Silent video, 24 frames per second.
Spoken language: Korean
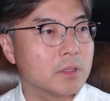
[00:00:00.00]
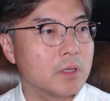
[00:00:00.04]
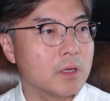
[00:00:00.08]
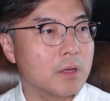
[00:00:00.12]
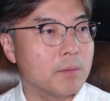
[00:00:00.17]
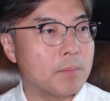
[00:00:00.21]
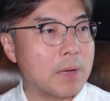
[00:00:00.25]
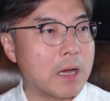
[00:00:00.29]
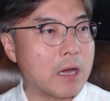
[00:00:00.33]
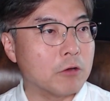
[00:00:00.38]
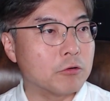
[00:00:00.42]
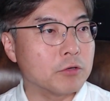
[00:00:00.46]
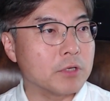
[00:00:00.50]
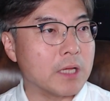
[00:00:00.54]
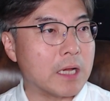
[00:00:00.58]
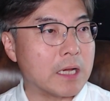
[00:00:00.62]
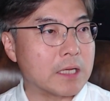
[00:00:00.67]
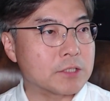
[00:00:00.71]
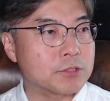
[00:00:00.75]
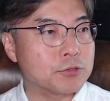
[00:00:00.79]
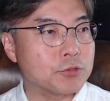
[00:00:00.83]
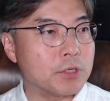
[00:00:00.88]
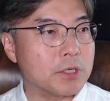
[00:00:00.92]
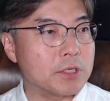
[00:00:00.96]
바울이
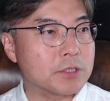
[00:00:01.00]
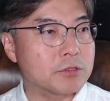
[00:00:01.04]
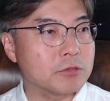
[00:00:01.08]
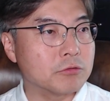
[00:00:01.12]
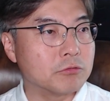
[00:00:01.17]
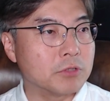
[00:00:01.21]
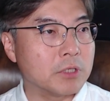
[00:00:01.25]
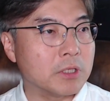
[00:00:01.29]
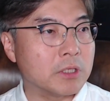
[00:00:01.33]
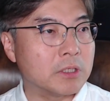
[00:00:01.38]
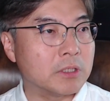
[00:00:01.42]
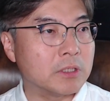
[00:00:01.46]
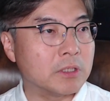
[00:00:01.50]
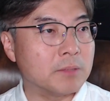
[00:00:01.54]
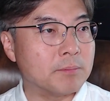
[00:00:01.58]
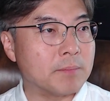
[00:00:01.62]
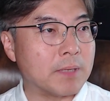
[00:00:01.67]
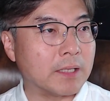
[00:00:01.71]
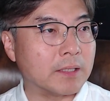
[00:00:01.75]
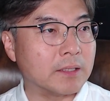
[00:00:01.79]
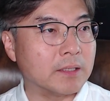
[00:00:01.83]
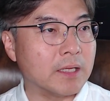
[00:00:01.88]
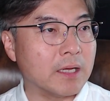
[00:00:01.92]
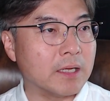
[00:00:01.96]
아수에서 우리를
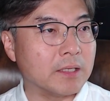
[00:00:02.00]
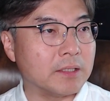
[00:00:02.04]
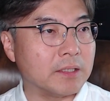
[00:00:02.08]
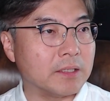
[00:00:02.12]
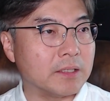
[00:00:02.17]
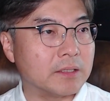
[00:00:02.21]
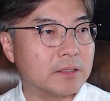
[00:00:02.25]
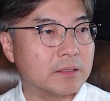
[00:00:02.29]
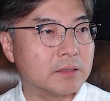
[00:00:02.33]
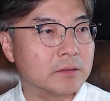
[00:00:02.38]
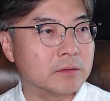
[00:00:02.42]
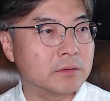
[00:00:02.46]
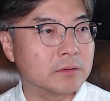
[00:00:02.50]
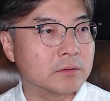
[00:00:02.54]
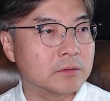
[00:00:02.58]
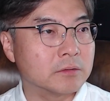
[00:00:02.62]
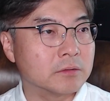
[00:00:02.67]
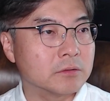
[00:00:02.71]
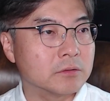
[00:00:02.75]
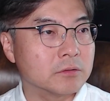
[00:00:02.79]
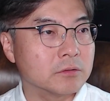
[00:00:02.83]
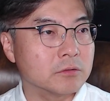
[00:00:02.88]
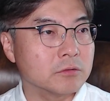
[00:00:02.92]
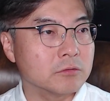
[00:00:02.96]
만나니
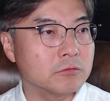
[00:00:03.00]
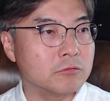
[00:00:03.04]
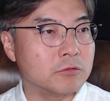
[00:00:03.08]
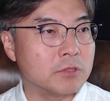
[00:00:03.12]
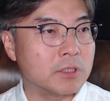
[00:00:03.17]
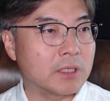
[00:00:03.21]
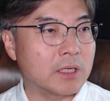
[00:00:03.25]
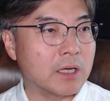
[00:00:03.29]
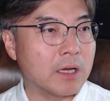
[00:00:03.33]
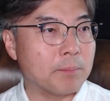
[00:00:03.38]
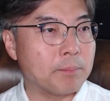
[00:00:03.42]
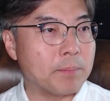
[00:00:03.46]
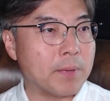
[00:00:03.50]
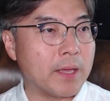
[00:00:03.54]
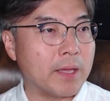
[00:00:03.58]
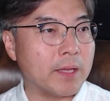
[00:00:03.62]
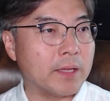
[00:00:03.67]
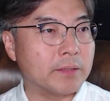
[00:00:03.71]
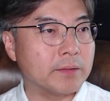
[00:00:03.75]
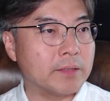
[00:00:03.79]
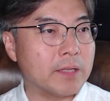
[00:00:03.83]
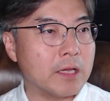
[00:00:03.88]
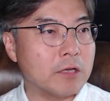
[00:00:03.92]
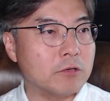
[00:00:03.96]
우리가
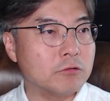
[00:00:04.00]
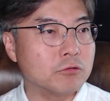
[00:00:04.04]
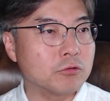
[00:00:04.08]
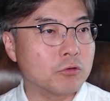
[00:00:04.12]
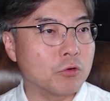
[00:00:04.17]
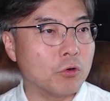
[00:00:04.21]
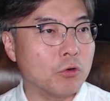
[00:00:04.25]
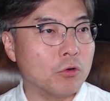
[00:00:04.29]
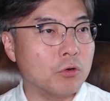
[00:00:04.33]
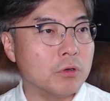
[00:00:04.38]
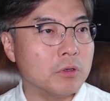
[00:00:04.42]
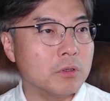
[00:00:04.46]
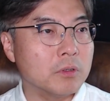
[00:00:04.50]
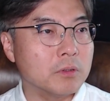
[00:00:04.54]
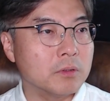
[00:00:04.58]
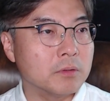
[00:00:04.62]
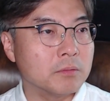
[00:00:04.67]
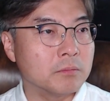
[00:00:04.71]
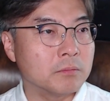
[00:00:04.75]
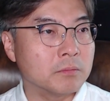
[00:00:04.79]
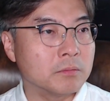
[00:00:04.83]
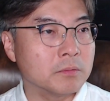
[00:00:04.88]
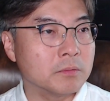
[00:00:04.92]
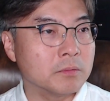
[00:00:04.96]
배에 태우고
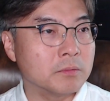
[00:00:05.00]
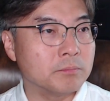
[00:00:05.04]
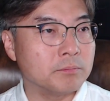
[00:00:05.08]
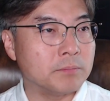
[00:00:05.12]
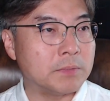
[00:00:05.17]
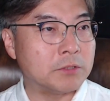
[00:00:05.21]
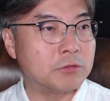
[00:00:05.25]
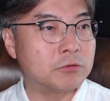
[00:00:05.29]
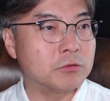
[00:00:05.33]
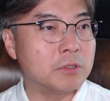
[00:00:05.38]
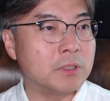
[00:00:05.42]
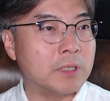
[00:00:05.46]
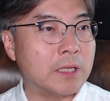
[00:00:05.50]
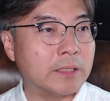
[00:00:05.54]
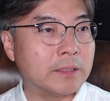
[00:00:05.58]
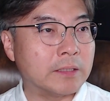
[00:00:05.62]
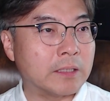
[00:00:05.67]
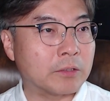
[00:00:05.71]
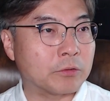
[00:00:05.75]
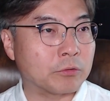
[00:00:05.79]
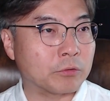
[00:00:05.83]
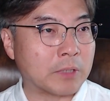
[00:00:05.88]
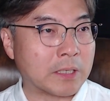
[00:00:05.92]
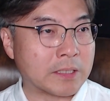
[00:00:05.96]

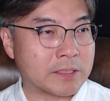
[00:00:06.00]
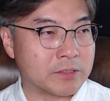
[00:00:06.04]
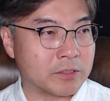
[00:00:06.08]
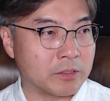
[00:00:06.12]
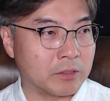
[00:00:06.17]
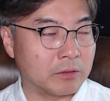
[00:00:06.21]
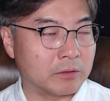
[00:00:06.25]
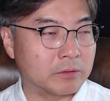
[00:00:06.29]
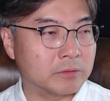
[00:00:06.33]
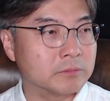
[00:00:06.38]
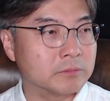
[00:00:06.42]
미둘레네로 가서